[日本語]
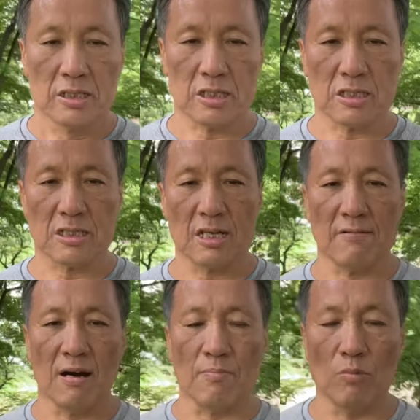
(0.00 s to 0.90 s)
実
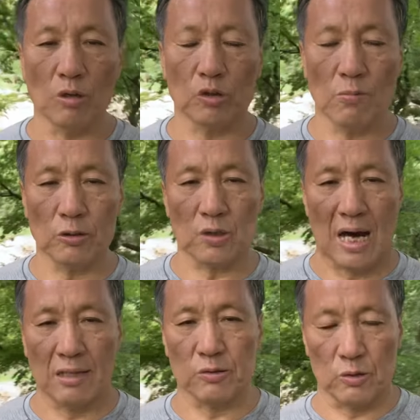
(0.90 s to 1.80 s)
際はもとも
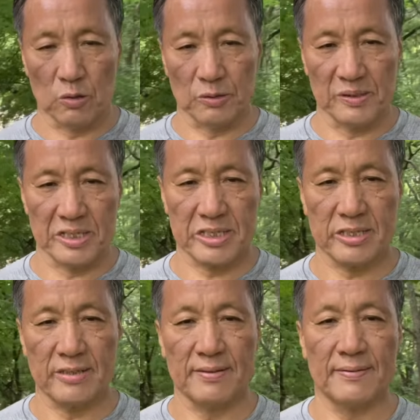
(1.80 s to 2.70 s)
と後のことで
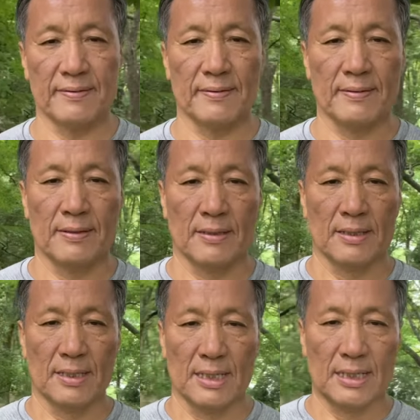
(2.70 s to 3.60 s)

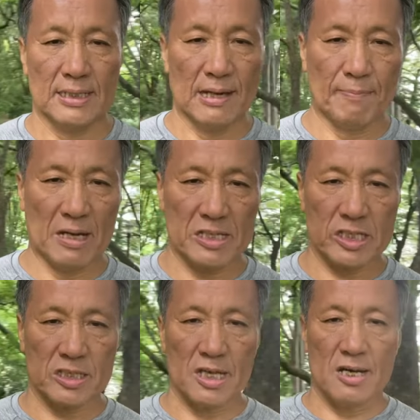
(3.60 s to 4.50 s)
す。やっぱり
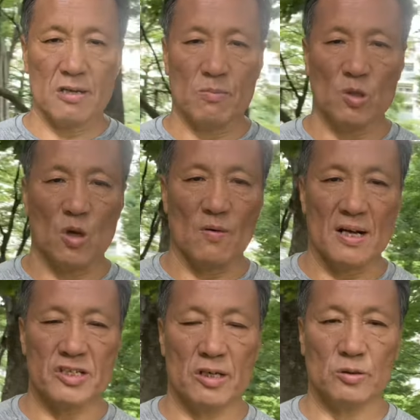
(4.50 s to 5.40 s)
伝えるもの
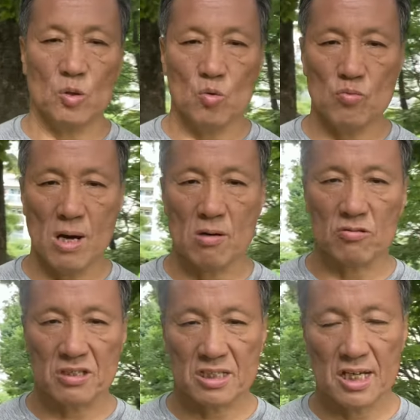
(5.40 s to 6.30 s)
はちゃんとうま
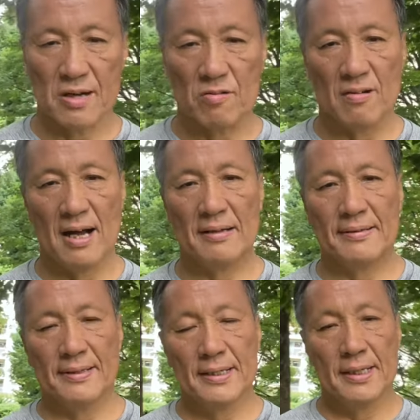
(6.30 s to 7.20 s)
く伝えるは
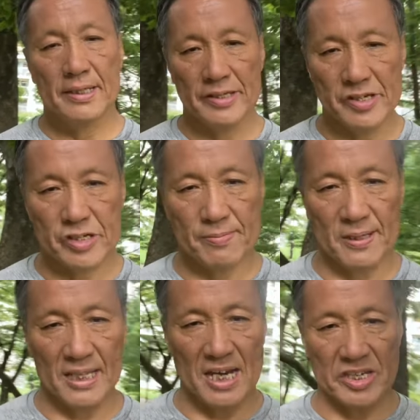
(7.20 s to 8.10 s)
一
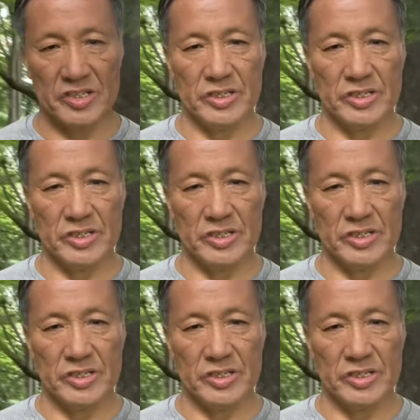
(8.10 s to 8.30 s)
番大事。